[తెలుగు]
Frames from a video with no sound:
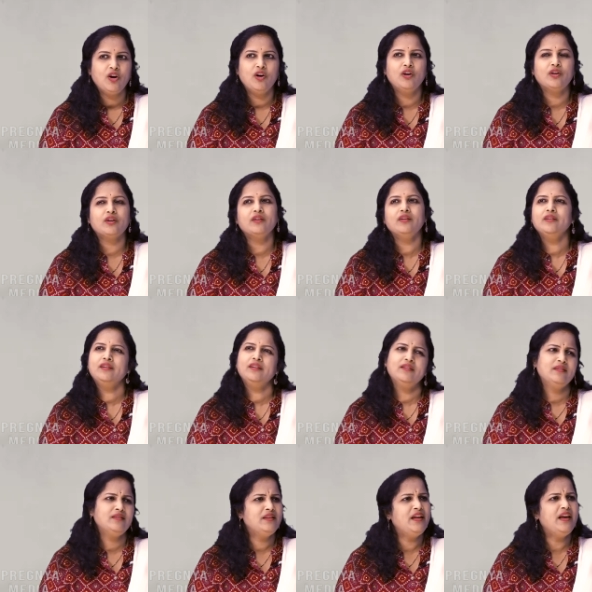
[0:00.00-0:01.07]
ఆర్ hmm.
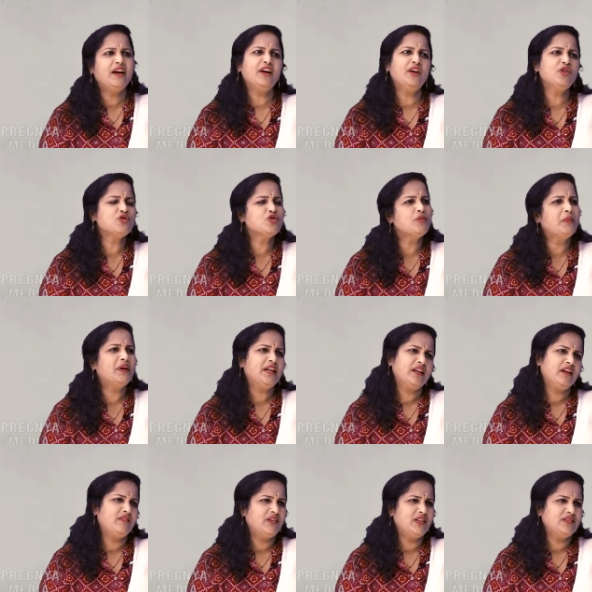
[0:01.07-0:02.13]
ఎక్కడి నుంచో మనీ
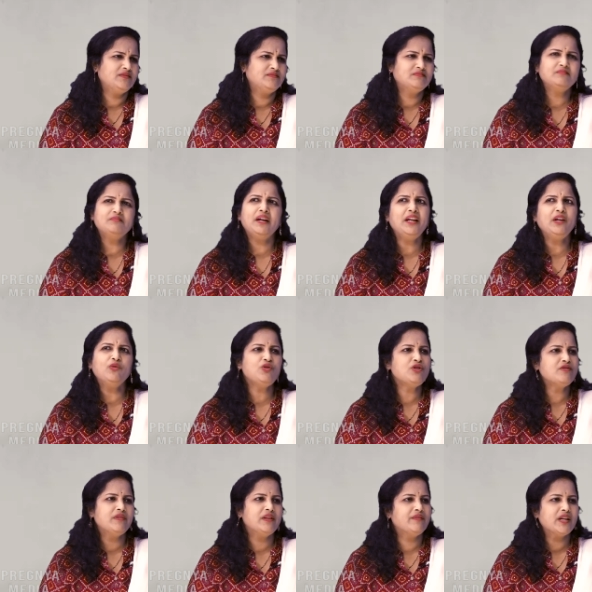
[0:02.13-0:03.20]
రావాలి మనీ
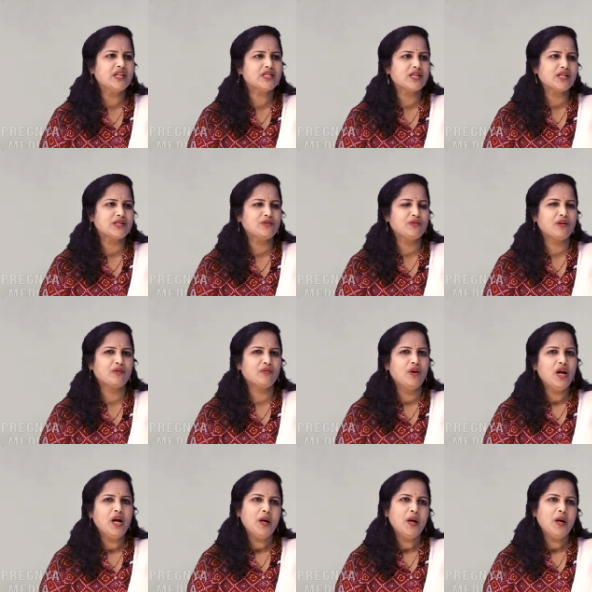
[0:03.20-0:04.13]
గురించి వీళ్ళు వెయిట్ చేస్తున్నారు